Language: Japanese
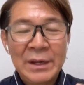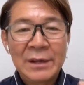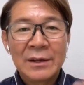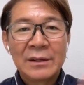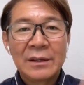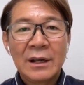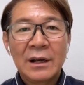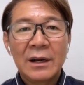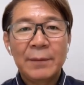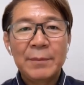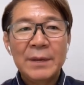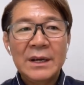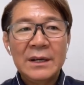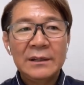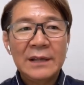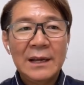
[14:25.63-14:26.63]
だから
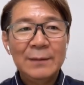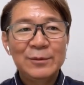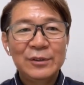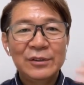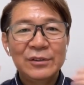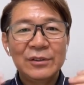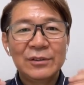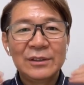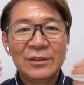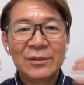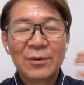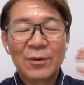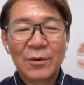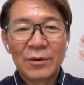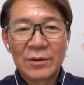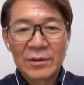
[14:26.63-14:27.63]
名タイプのように
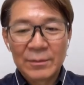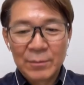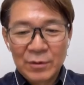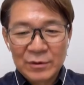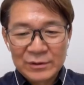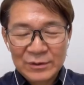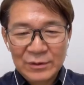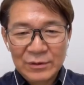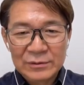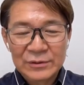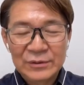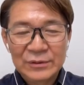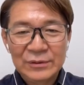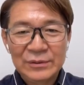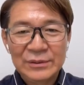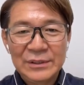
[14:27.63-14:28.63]
こう目標を
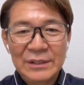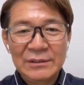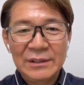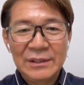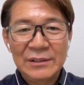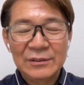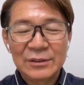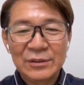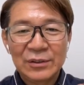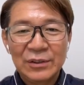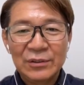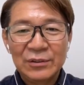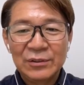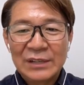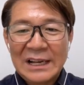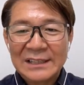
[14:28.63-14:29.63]
作ってるけどそれ
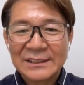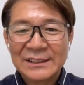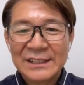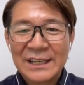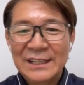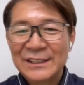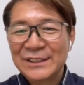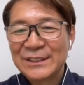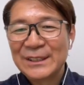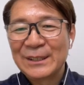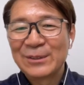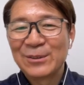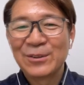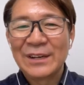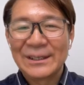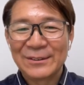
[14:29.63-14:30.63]
の達成率が
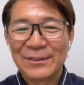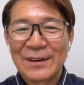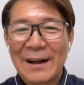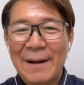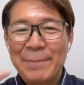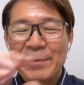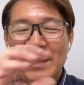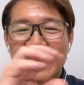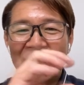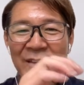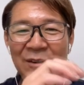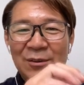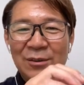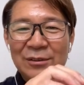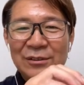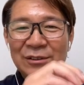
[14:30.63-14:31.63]
どうやとか
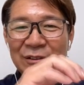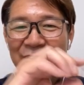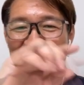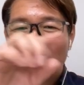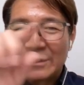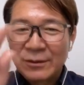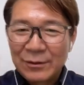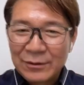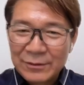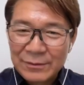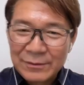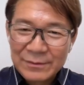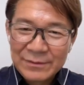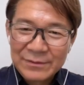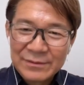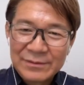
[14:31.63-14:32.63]
こういうあの
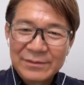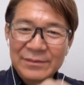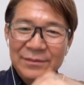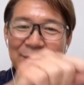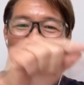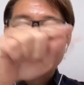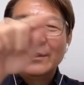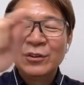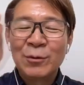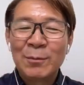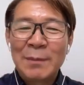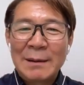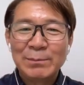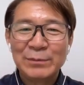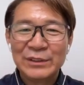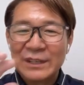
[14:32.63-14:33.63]

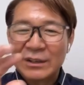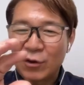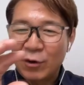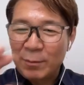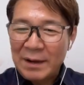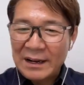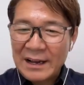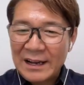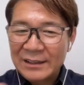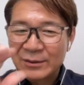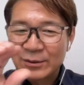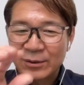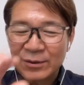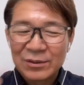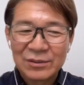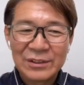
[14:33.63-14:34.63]
マインドマップって細かい
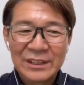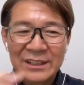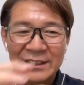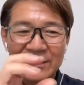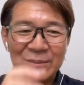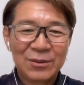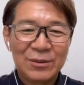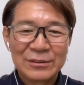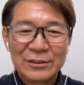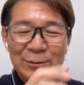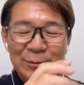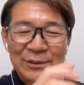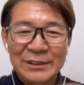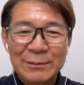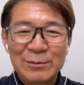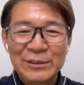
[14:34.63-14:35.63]
ところにこう自
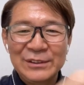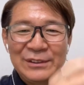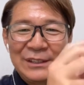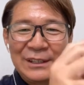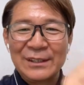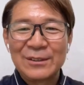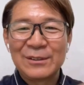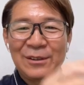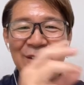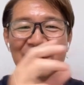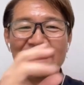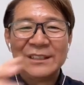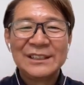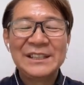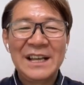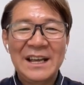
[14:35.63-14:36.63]
分で分析を
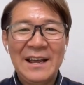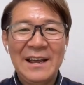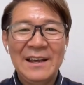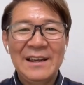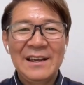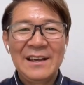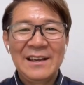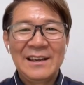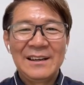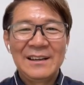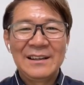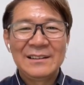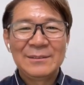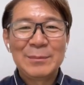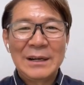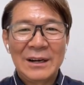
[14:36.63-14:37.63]
して
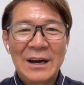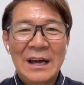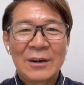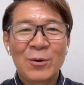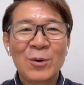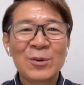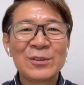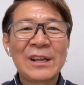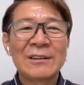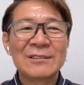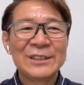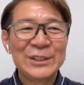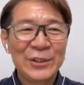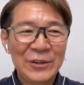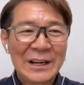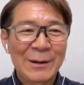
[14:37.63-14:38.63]
まあ、あの本郷団の
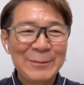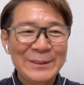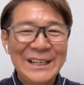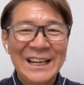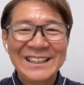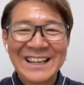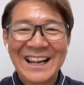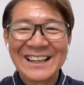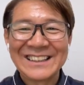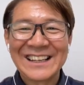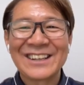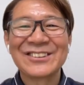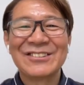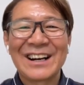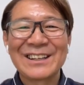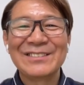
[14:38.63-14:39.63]
資料なんか見ていただいたら
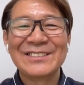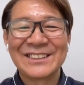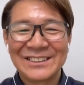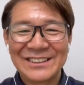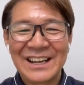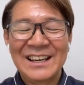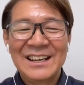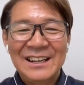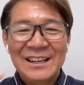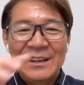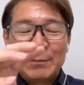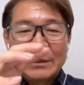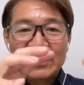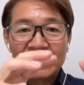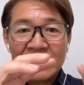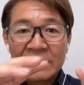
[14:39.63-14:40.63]
分かりますよね。
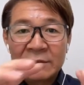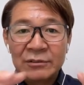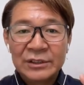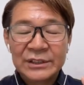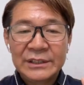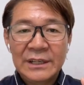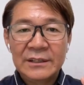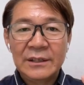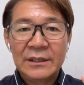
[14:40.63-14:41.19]
まあ、そんな風にして